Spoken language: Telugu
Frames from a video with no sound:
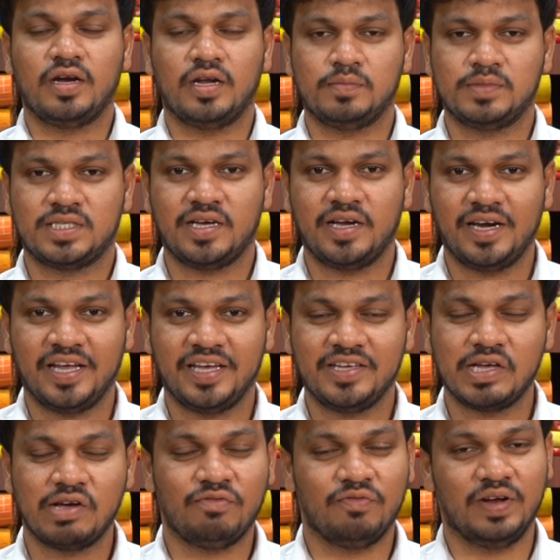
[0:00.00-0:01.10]
నమస్తే అండి
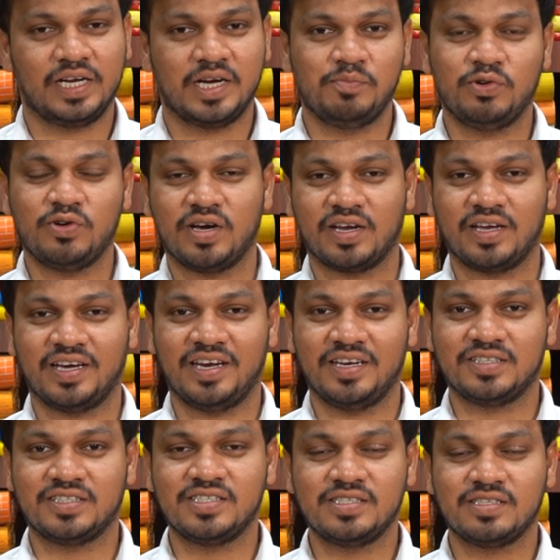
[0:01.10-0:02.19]
వెల్కమ్ టు ఆర్కే
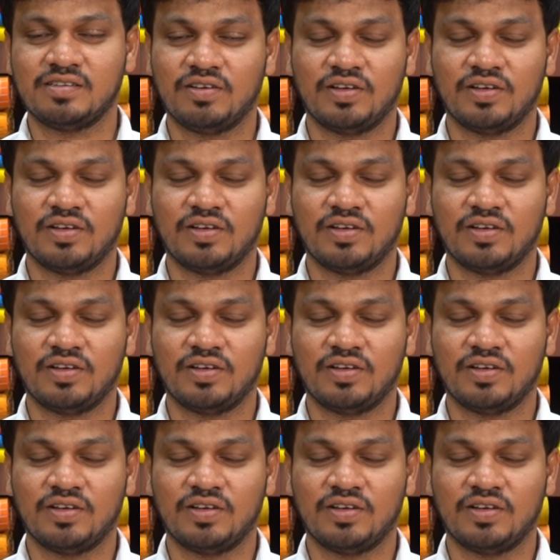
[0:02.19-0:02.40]
కలెక్షన్స్